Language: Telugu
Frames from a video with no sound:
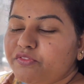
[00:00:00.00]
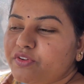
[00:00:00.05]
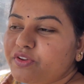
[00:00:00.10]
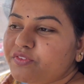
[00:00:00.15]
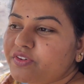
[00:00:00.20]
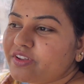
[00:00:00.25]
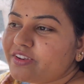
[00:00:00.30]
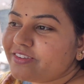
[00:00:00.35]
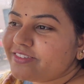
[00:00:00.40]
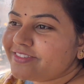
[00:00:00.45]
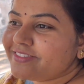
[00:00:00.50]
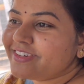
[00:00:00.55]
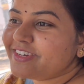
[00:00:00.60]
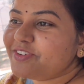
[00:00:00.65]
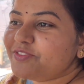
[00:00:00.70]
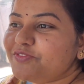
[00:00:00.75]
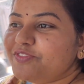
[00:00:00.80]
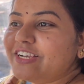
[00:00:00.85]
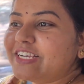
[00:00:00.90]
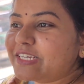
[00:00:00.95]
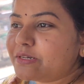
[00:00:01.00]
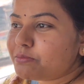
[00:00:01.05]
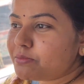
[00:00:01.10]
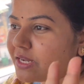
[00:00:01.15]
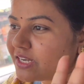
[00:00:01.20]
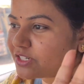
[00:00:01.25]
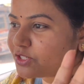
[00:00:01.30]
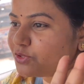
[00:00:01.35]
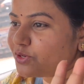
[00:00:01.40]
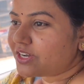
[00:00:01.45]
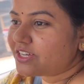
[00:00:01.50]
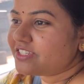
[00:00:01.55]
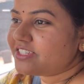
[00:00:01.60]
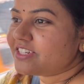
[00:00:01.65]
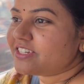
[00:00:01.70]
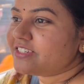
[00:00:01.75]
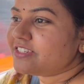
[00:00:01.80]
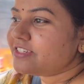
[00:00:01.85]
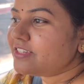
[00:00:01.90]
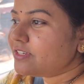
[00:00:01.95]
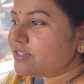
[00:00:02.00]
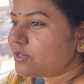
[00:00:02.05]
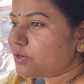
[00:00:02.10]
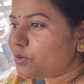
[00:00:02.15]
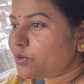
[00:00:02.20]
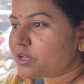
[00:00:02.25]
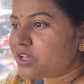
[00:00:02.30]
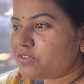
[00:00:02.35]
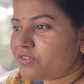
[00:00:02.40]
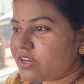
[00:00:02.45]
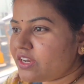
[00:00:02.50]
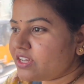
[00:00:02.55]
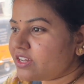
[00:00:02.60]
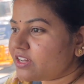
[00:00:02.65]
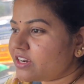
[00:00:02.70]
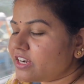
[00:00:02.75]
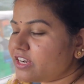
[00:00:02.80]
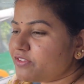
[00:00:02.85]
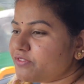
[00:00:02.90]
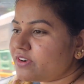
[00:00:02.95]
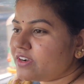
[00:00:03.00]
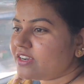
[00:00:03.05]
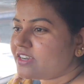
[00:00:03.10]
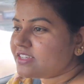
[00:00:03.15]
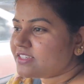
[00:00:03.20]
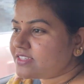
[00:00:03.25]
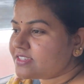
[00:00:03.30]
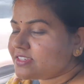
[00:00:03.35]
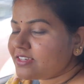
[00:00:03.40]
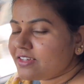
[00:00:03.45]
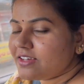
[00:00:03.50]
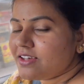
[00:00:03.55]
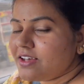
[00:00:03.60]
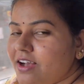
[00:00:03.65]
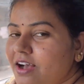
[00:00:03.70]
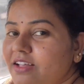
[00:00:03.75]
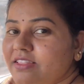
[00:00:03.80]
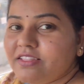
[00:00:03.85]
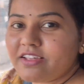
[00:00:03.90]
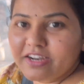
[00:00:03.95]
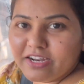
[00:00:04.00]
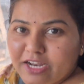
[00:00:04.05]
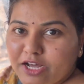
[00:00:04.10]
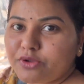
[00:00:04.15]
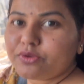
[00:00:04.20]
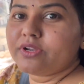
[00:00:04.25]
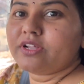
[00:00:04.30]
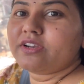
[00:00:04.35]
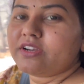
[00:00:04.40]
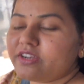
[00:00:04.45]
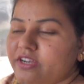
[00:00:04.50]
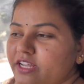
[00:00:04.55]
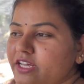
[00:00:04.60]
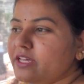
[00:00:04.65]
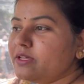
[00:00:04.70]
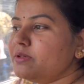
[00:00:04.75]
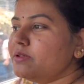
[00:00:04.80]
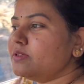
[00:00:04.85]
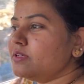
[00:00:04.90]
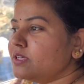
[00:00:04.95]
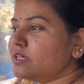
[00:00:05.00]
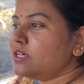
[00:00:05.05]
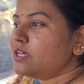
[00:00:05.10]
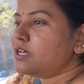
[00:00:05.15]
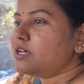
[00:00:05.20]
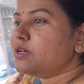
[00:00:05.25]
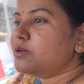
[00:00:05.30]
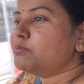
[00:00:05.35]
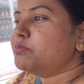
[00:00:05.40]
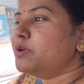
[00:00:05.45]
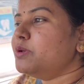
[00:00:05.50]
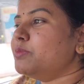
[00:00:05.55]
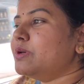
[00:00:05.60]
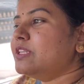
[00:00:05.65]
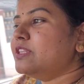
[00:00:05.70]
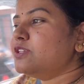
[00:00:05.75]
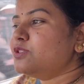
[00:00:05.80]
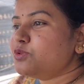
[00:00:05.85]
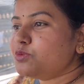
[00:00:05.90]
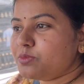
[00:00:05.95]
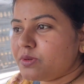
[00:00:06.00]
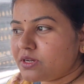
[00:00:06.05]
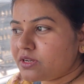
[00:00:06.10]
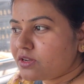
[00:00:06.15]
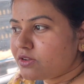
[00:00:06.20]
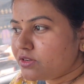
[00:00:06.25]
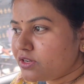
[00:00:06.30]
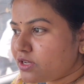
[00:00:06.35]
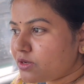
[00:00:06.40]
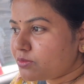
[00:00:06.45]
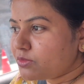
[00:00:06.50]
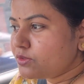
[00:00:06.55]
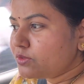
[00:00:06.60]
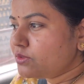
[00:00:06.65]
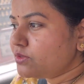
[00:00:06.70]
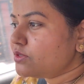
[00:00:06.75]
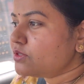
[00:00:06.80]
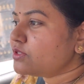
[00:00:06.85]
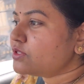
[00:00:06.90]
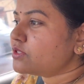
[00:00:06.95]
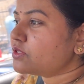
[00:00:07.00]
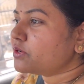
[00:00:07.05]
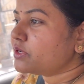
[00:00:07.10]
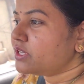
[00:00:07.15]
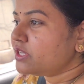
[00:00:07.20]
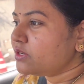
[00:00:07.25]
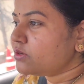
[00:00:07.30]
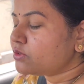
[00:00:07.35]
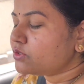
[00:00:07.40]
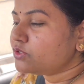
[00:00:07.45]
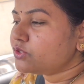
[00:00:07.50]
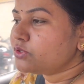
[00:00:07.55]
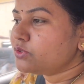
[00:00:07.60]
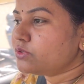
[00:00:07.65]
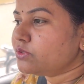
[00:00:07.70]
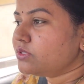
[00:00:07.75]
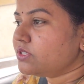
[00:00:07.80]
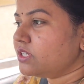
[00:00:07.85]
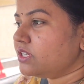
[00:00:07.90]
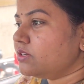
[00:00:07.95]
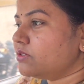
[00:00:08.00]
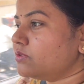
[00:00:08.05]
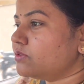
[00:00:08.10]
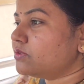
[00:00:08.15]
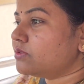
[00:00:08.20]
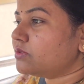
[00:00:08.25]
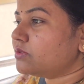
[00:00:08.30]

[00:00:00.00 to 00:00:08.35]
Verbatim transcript: ఎవ్రీవన్ వెల్కమ్ బ్యాక్ టు ఆ ఛానల్ ఓకే వర్ణిక రెడ్డి ఫండీస్ అందరు ఎలా ఉన్నారండి మేమైతే సూపర్గా ఉన్నాము సో ఈరోజు నేను